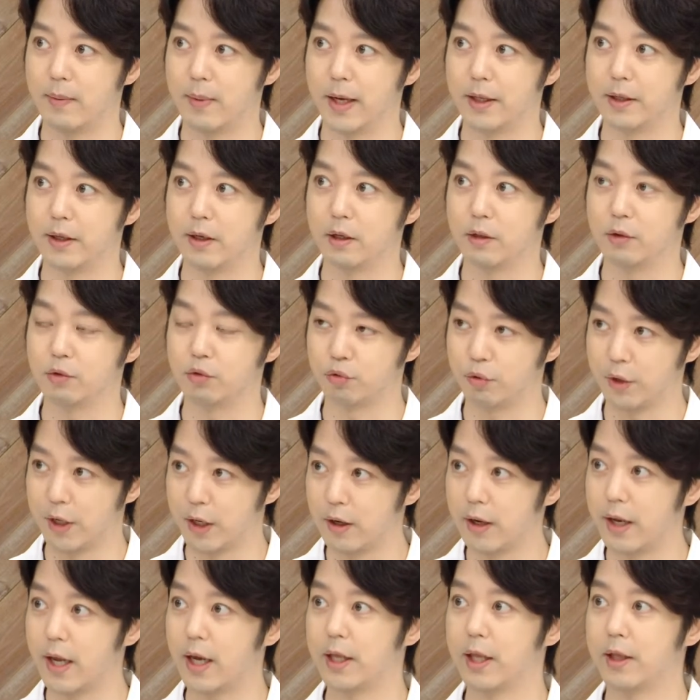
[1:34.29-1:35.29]
만일
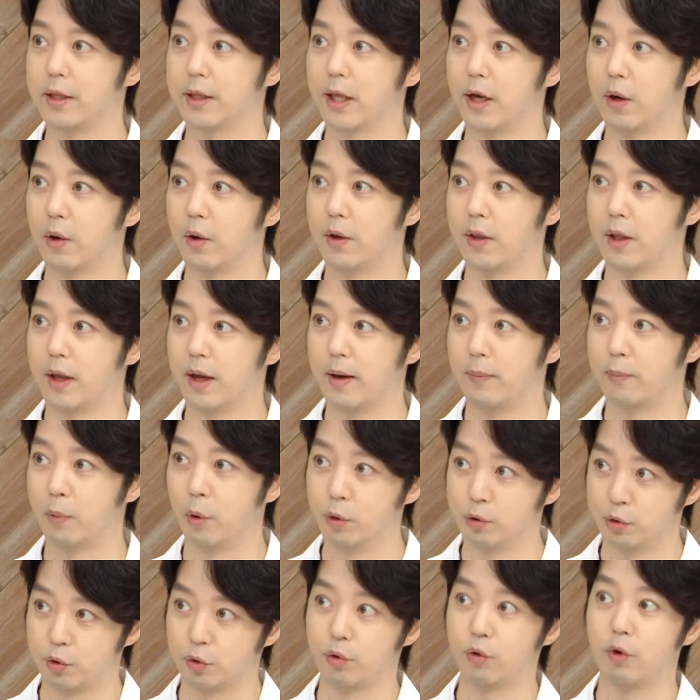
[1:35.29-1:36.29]
수리를 해야 된다거나
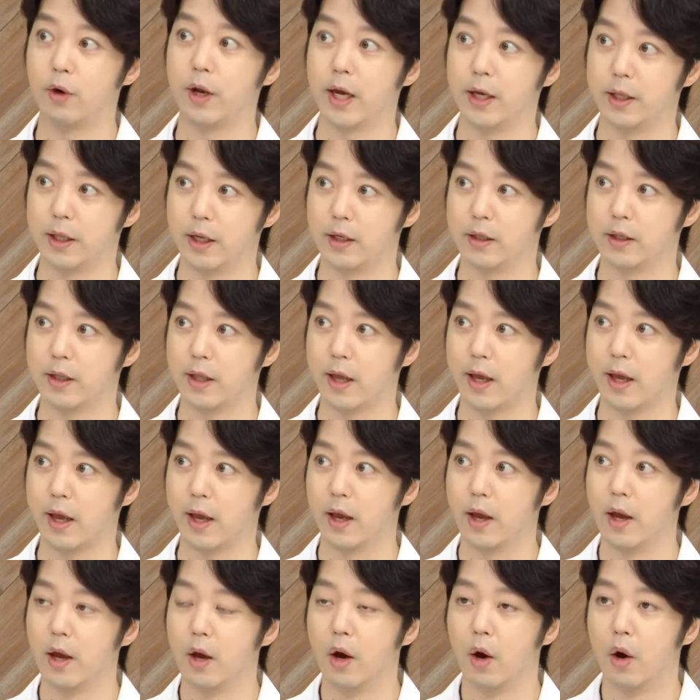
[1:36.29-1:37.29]
보수를 해야 될 때
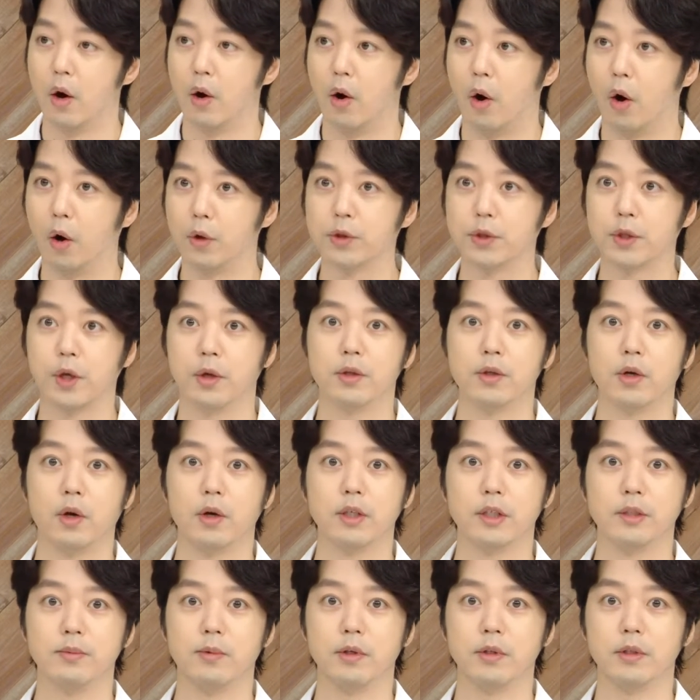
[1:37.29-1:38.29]
어떤 걸
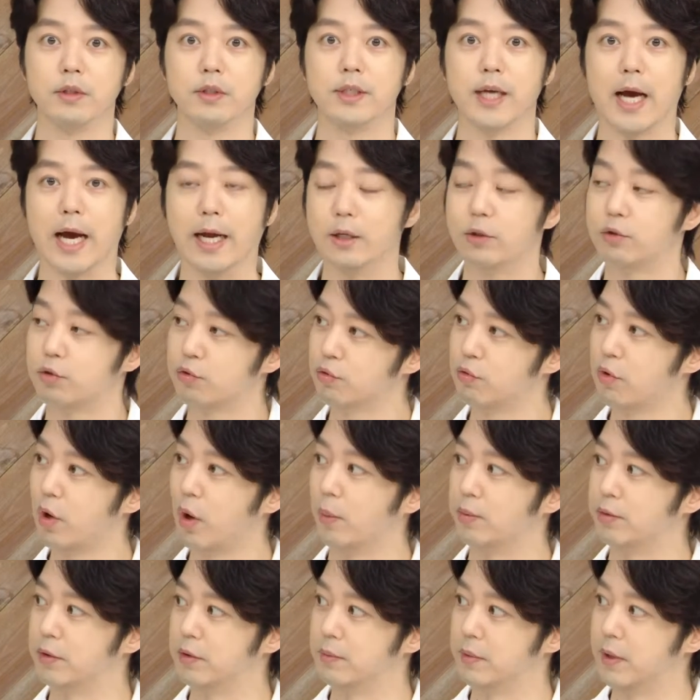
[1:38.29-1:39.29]
심었는지 알 수가
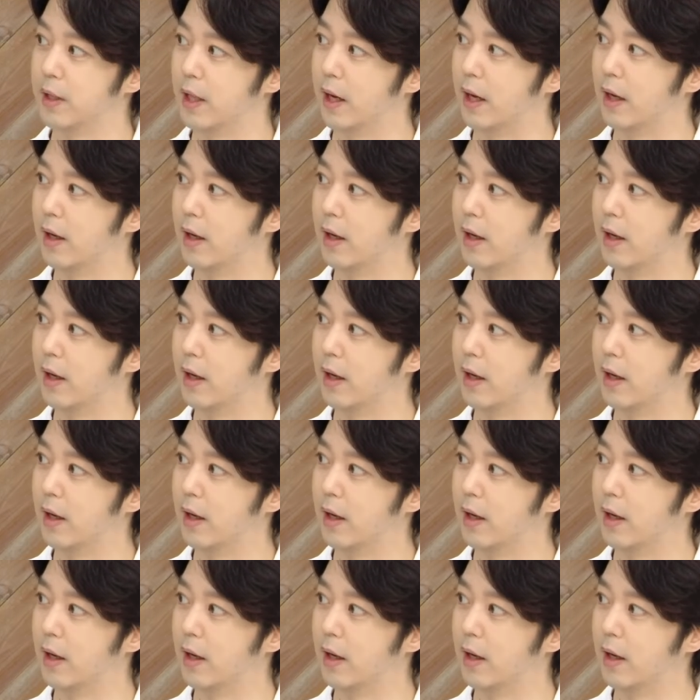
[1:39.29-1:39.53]
없습니다.